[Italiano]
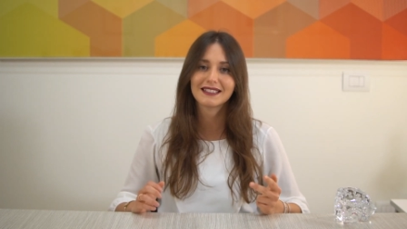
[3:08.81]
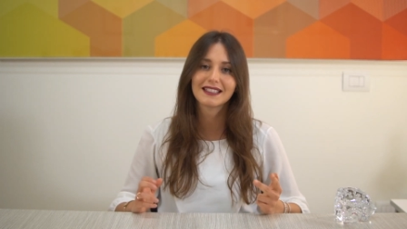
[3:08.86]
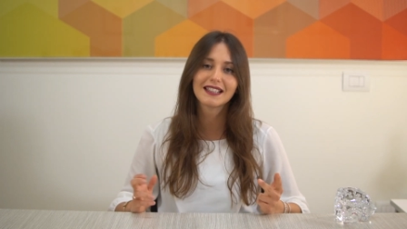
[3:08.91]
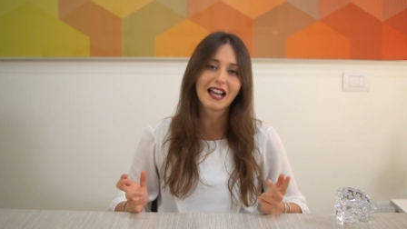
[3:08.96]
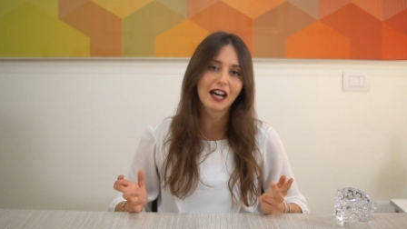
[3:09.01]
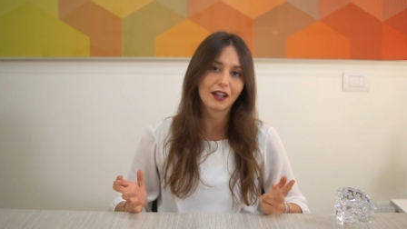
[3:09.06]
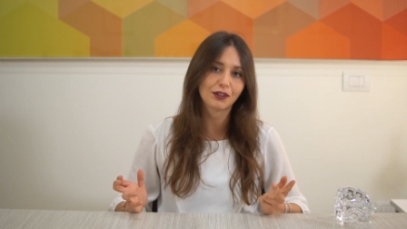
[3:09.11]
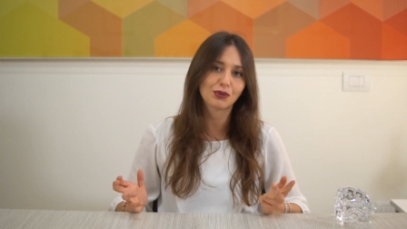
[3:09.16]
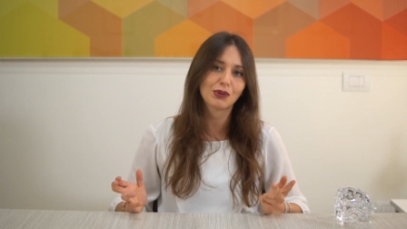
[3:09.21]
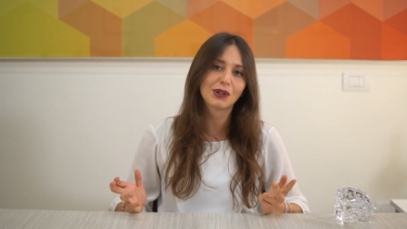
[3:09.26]
se
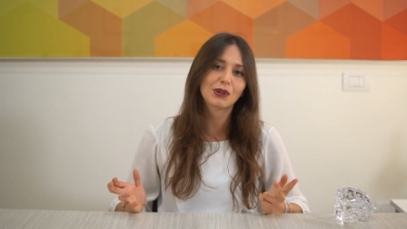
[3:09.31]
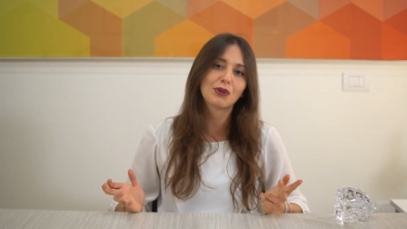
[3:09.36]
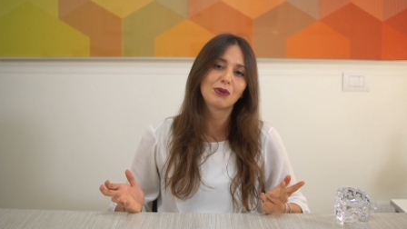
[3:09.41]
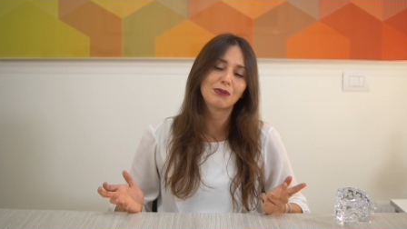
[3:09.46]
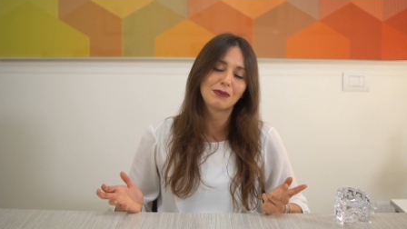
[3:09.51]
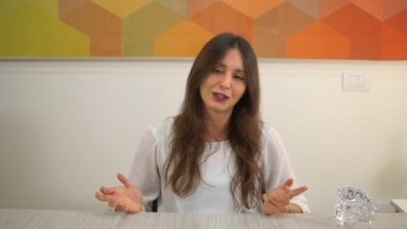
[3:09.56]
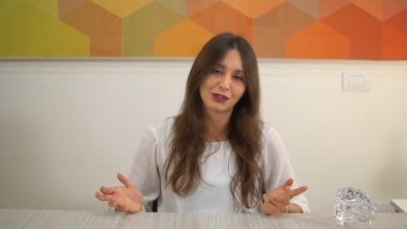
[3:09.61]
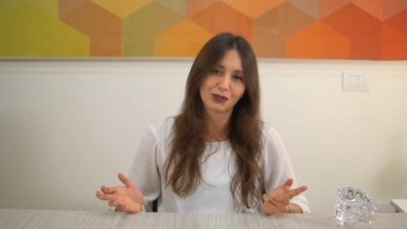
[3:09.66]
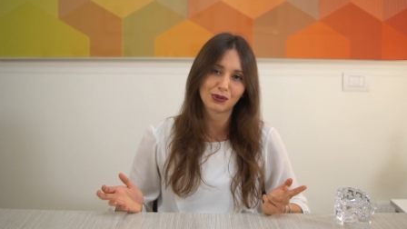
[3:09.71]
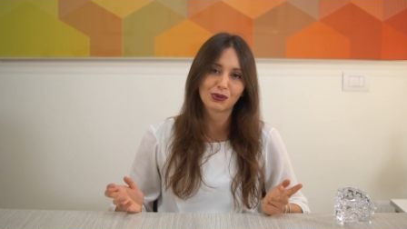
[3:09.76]
l'atto è
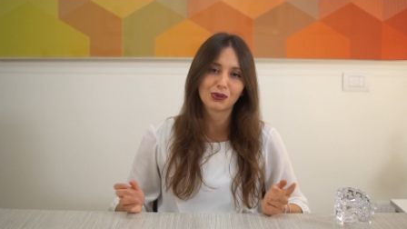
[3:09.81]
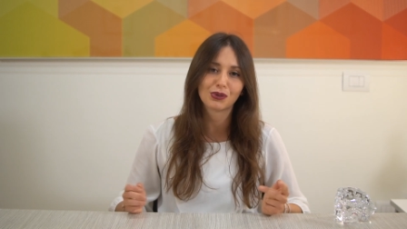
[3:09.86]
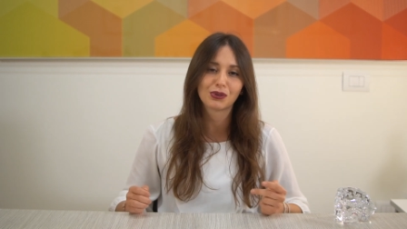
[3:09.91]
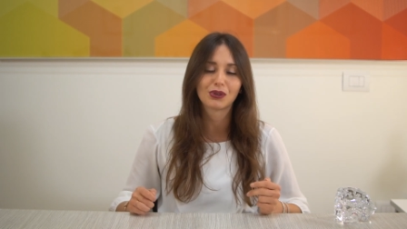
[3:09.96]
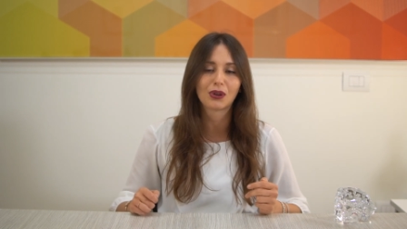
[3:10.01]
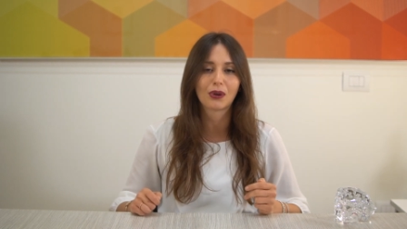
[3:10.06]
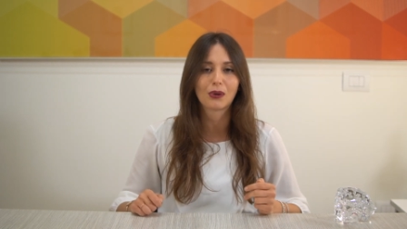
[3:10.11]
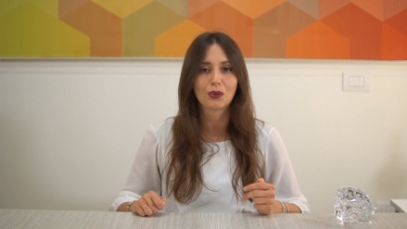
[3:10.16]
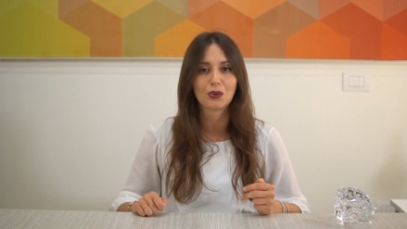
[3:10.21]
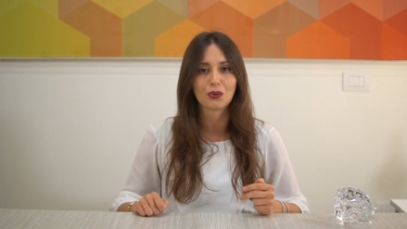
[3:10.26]
commesso
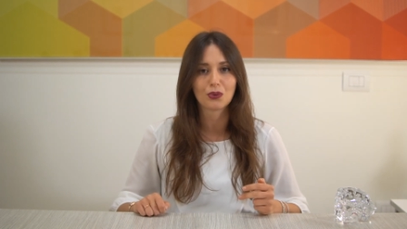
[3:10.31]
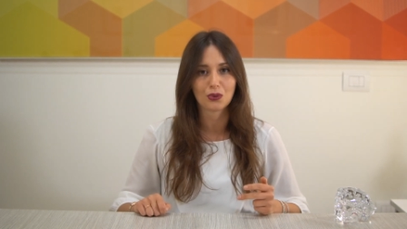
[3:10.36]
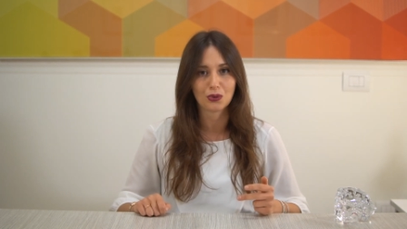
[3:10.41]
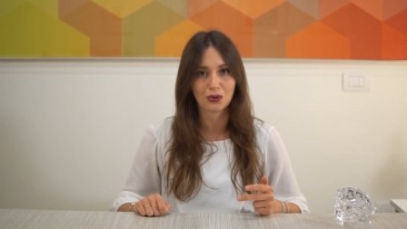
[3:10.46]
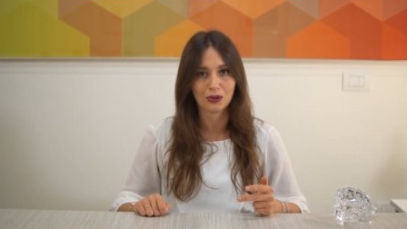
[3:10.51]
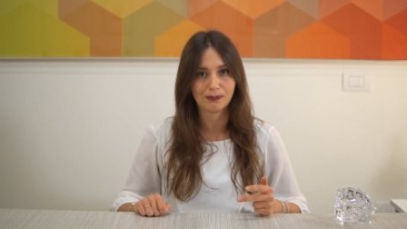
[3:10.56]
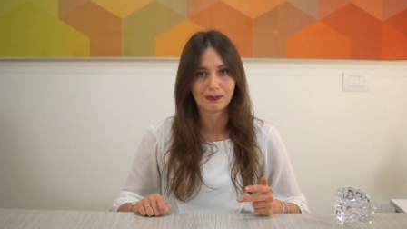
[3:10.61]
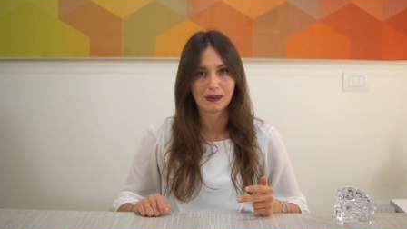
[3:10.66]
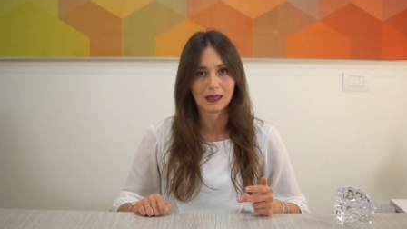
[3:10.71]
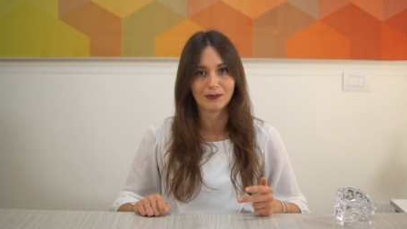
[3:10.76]
con dolo o
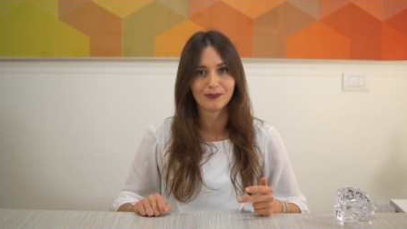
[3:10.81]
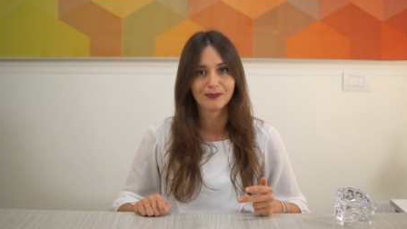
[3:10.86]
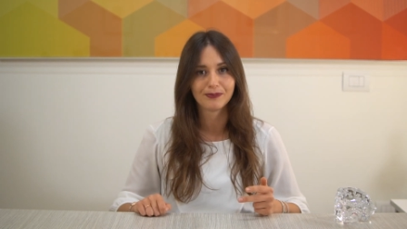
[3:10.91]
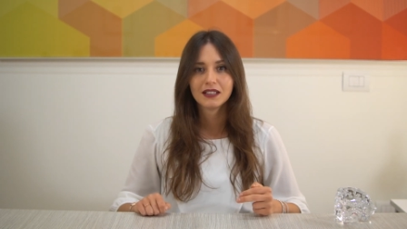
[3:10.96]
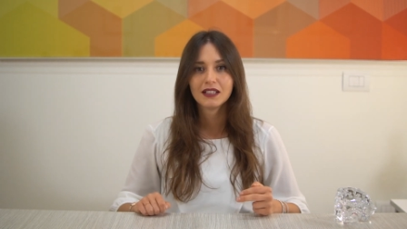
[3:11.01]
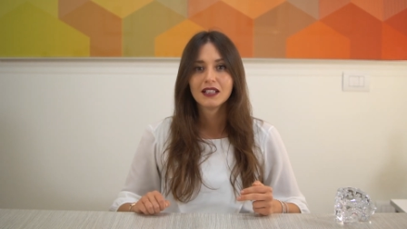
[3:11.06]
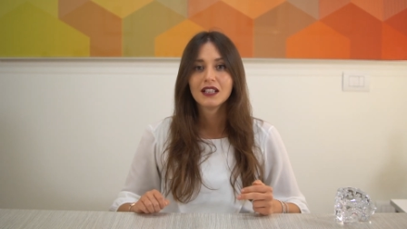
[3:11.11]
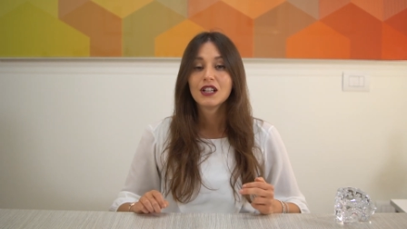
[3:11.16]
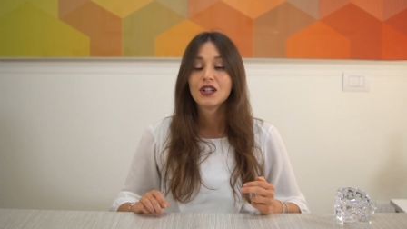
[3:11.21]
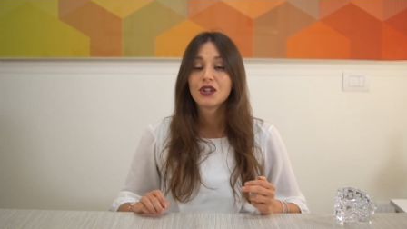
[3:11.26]
colpa.